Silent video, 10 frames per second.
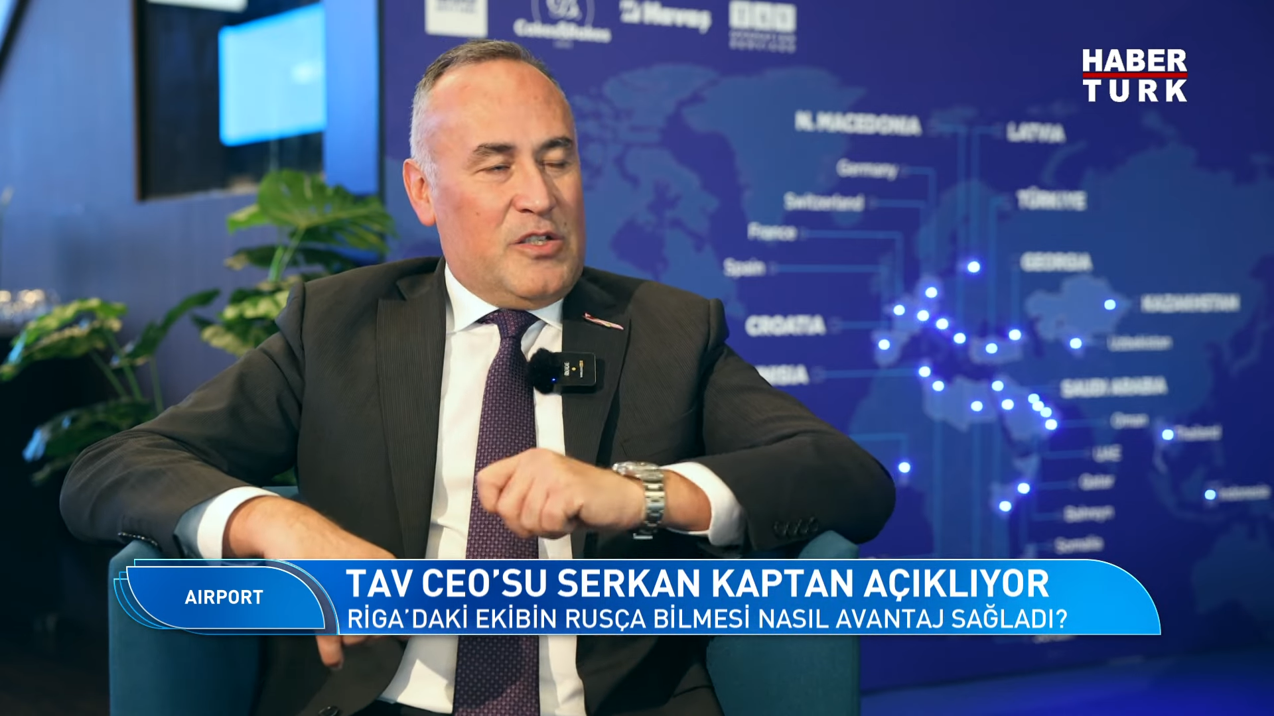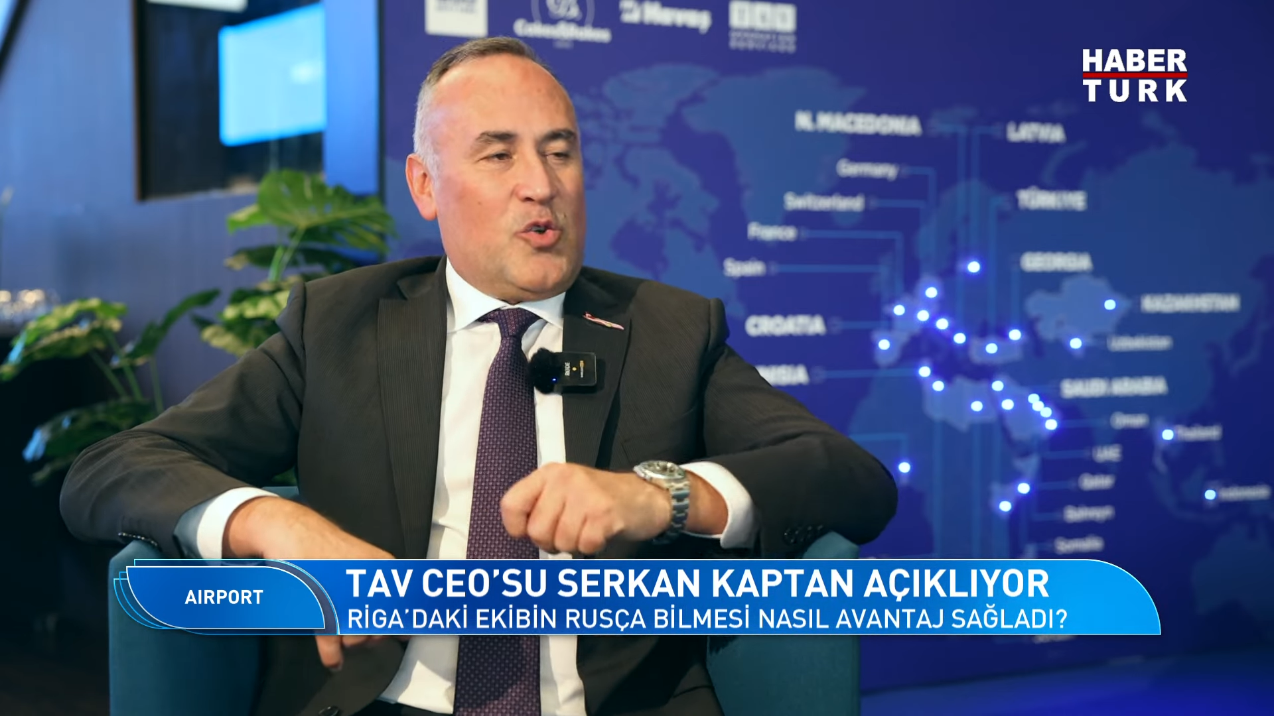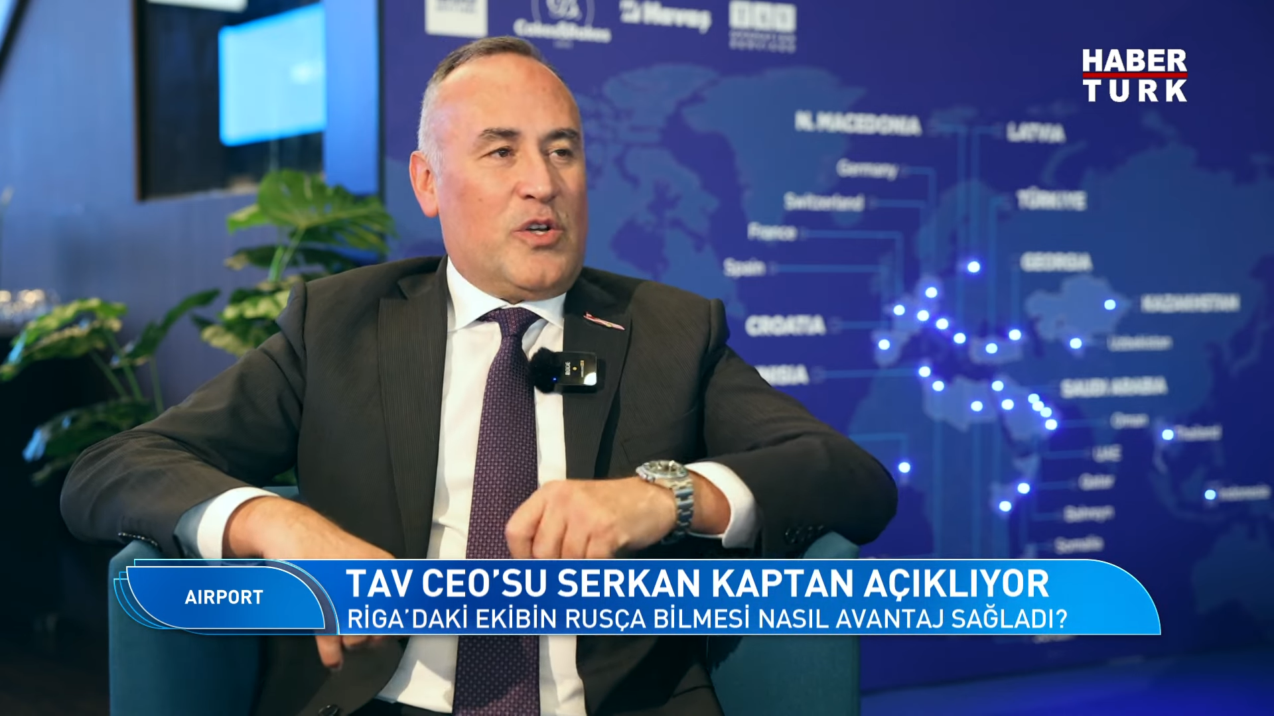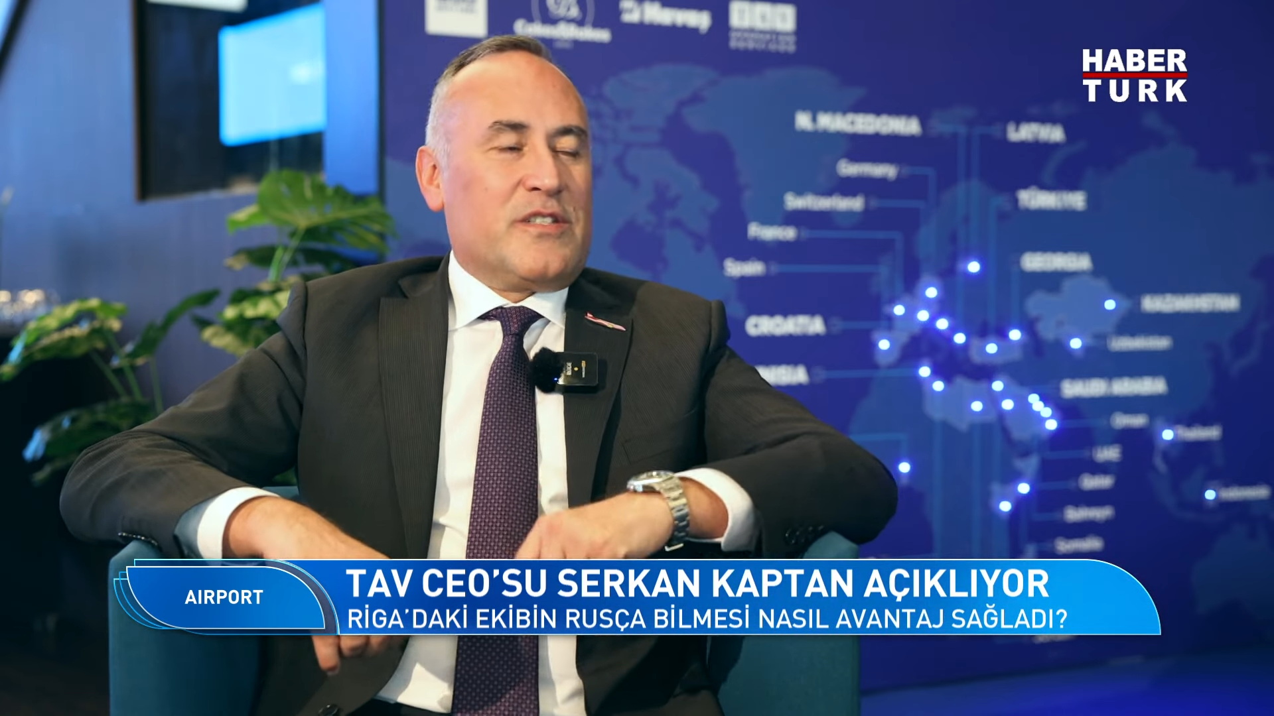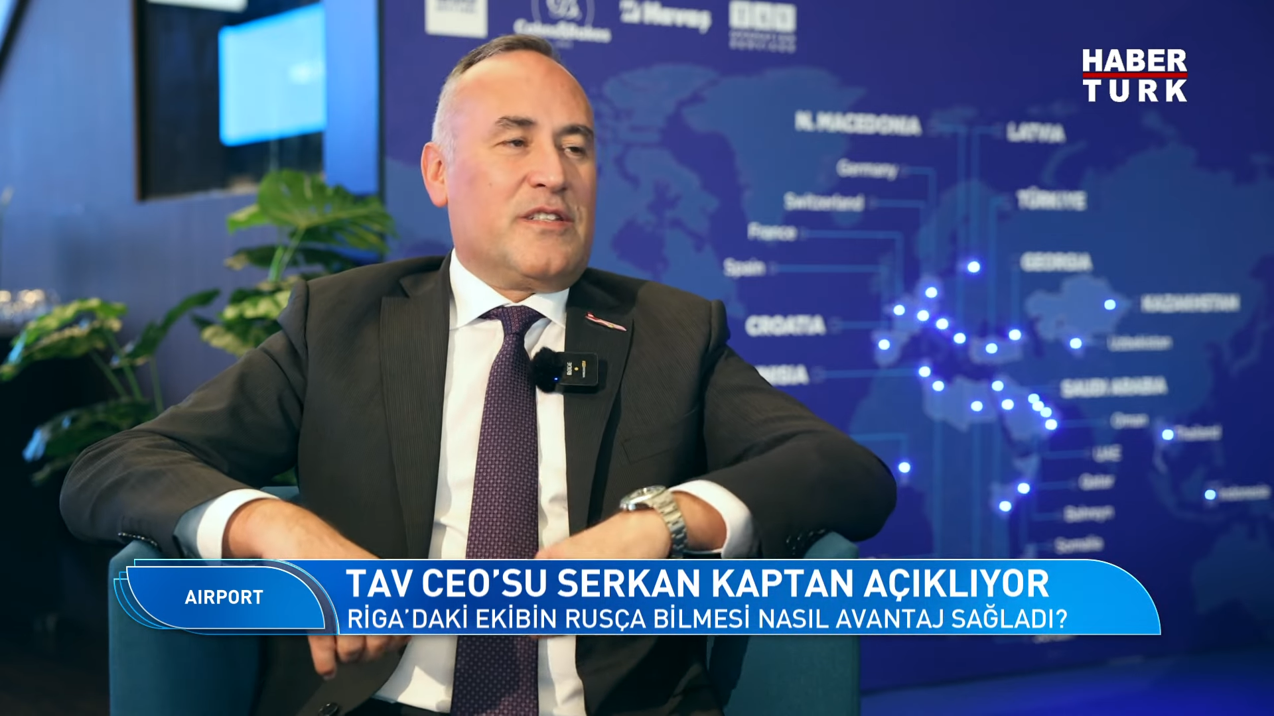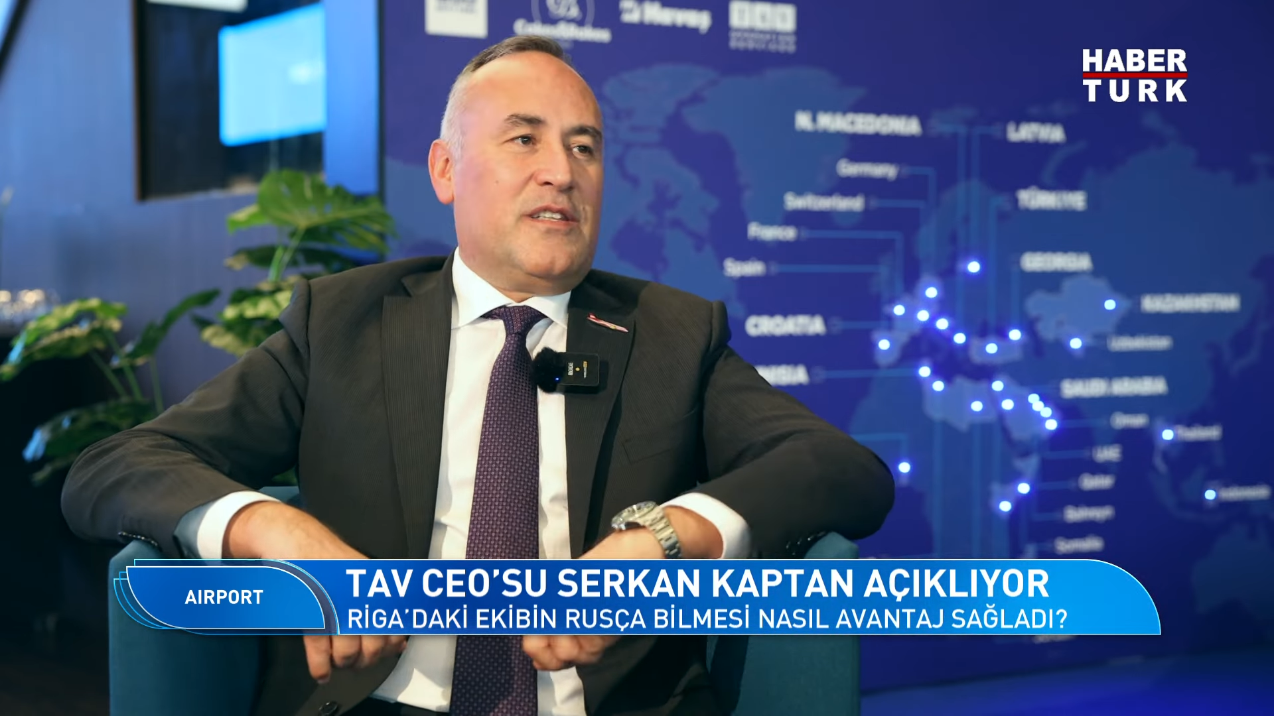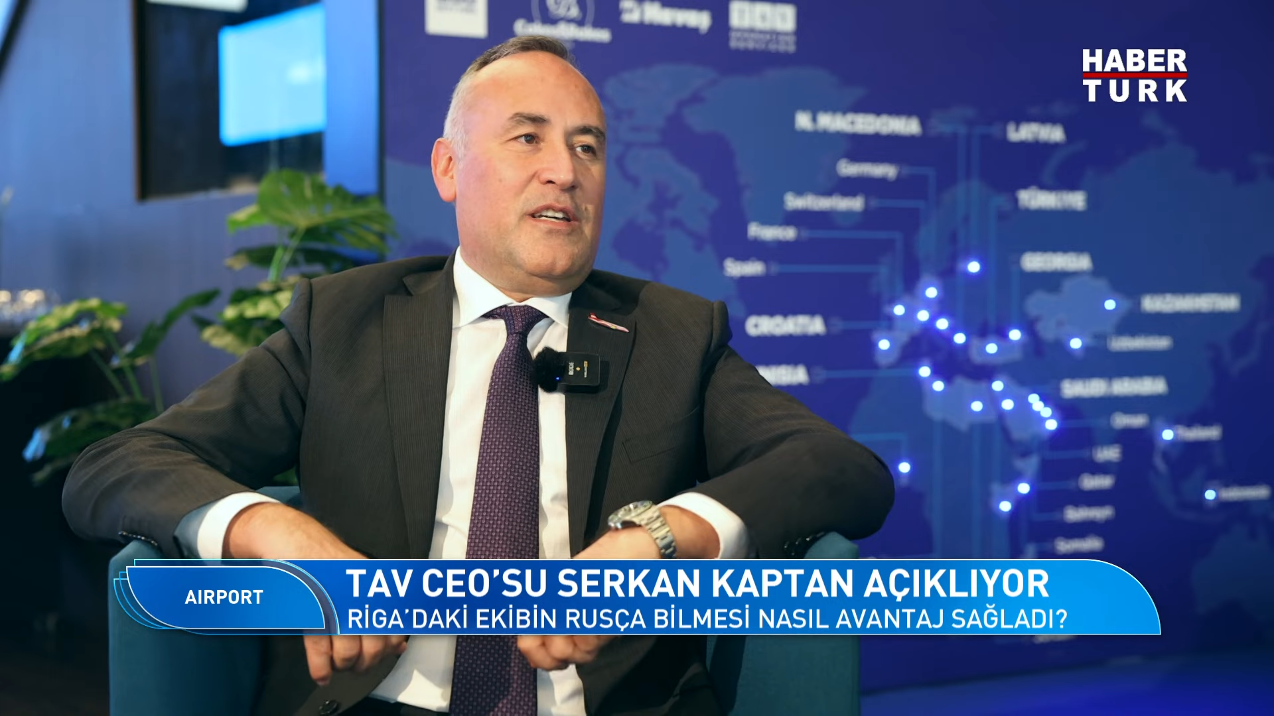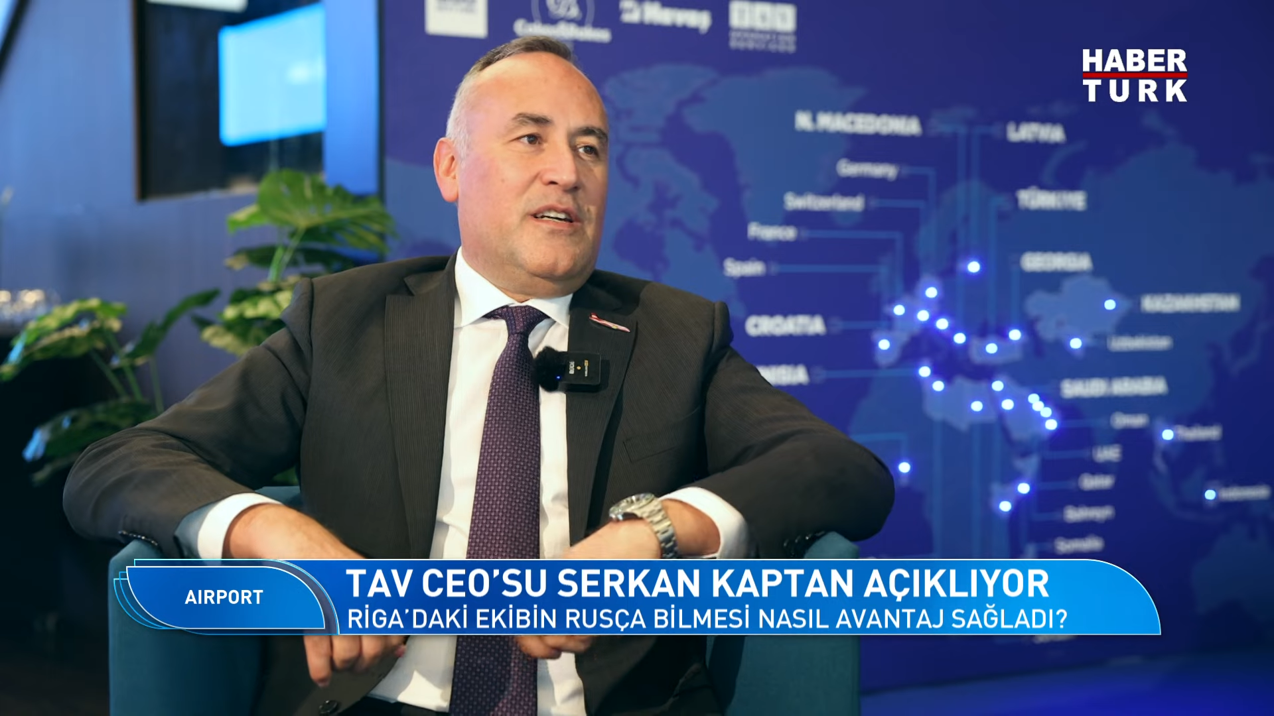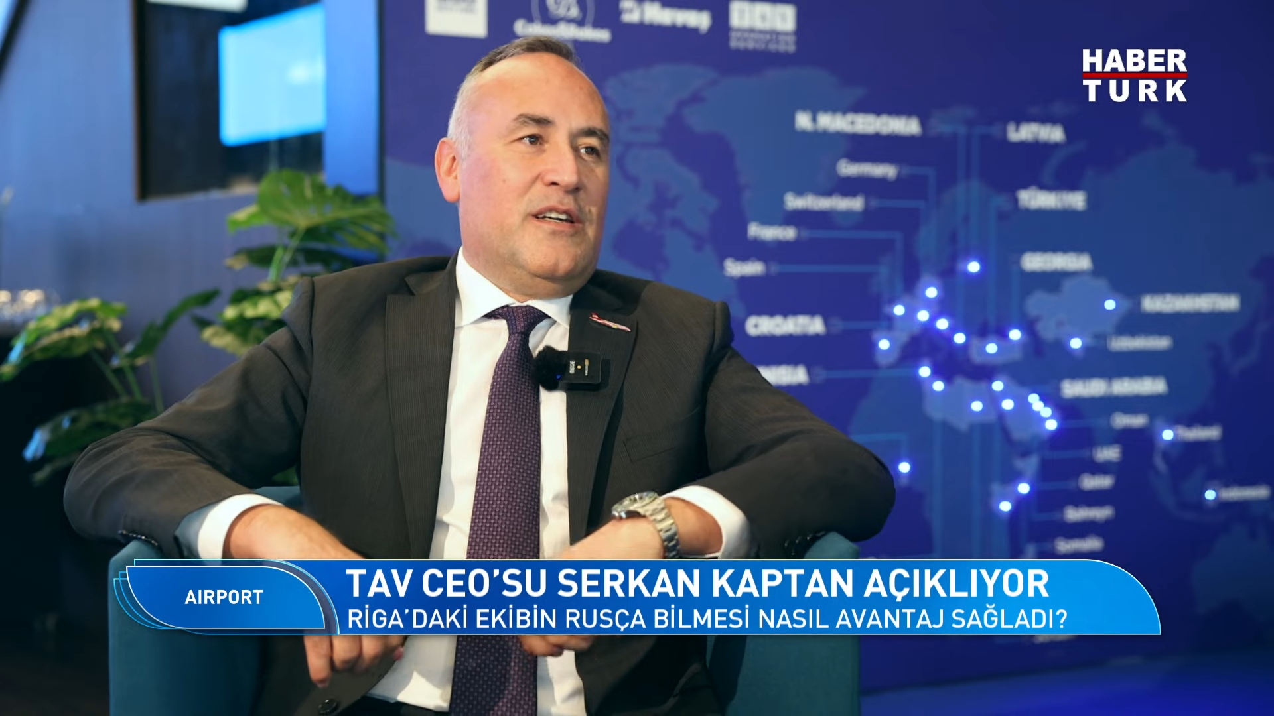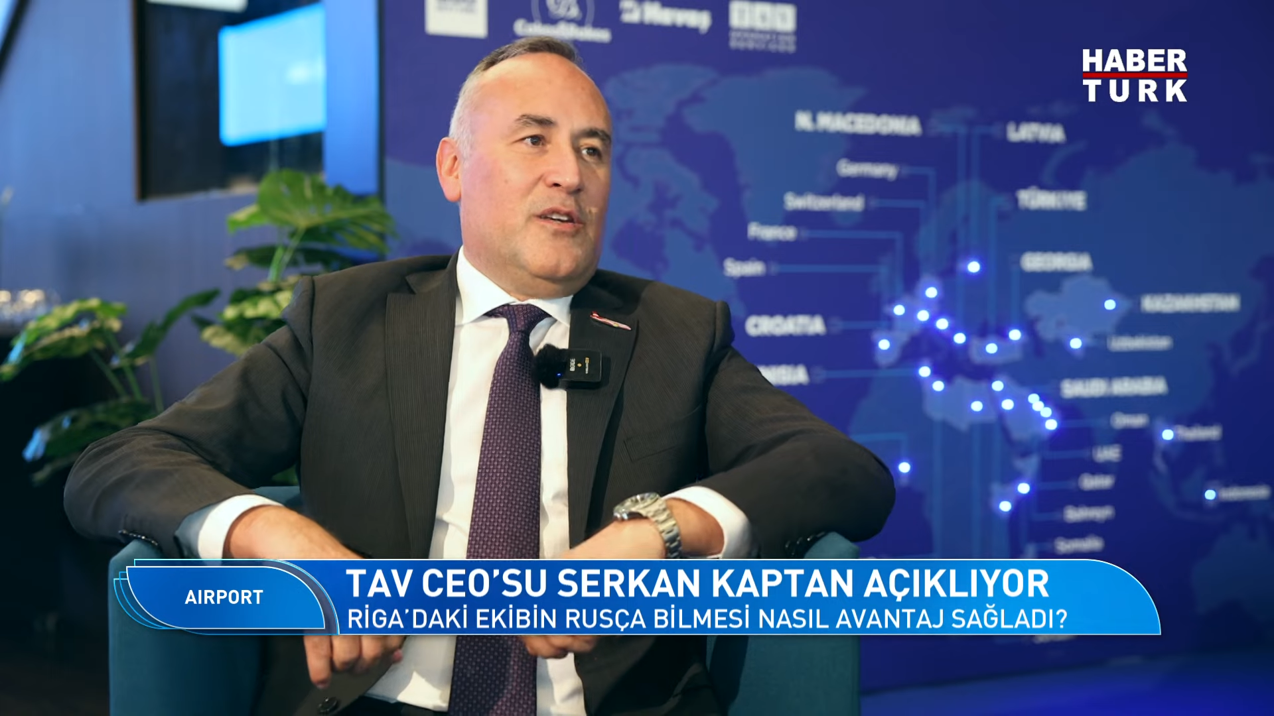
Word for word: sonrasında